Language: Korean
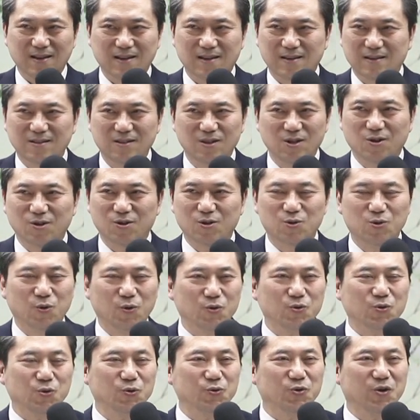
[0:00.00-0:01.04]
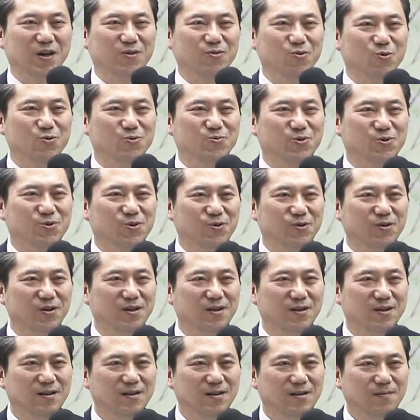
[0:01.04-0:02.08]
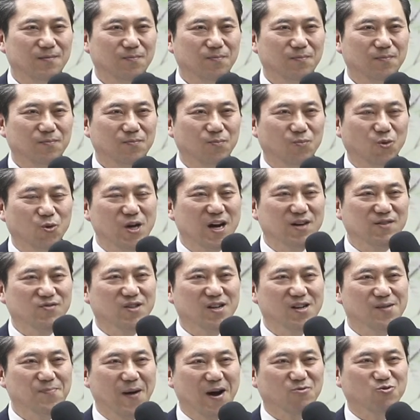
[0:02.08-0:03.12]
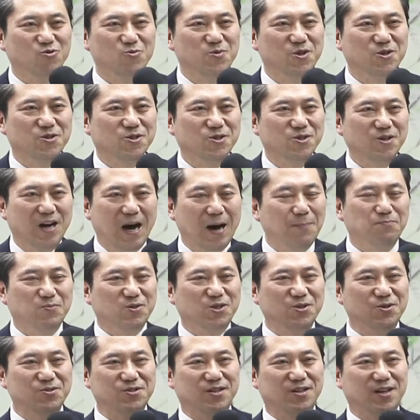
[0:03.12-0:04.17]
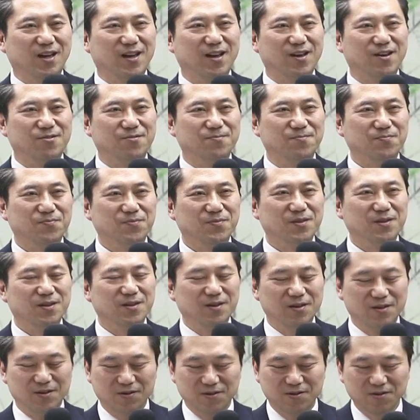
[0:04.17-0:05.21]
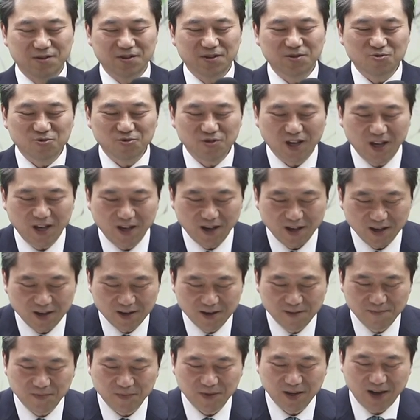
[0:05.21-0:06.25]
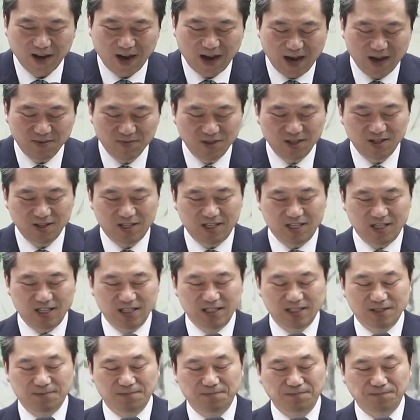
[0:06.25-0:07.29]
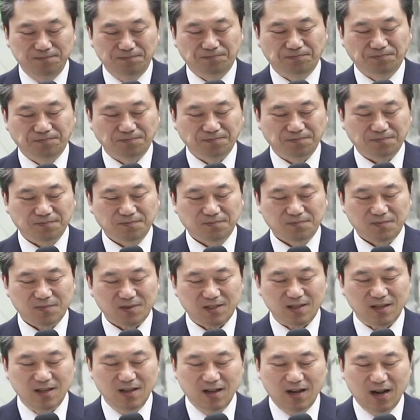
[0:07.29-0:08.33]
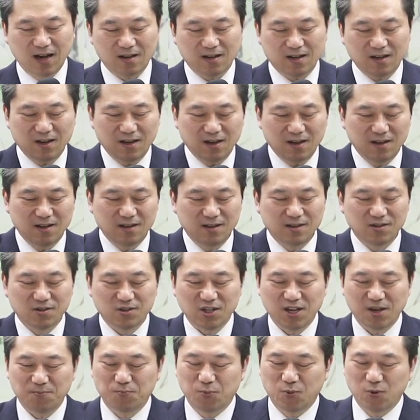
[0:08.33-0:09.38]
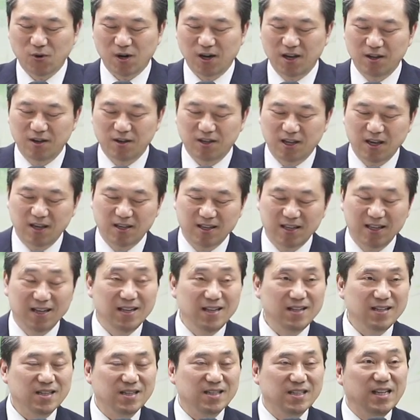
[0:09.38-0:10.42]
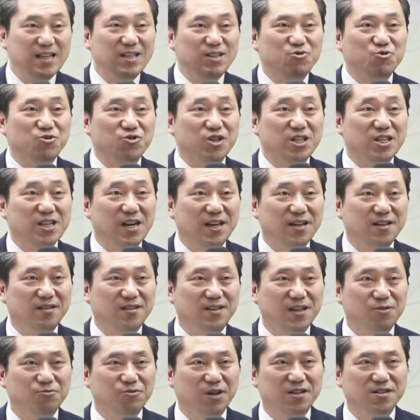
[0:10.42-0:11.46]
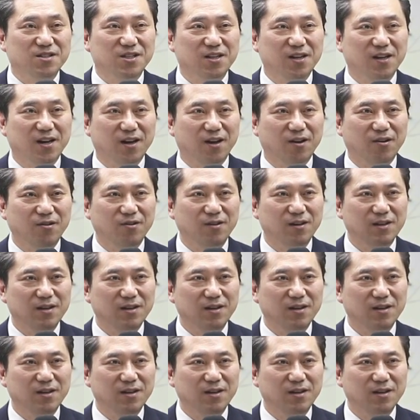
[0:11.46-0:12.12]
여러 효소들의 도움으로 모양들을 바꾸면서 합성을 해요. 그 중에 한 길은 아까 세포가 이렇게 일, 일주기가 있다고 그랬잖아요.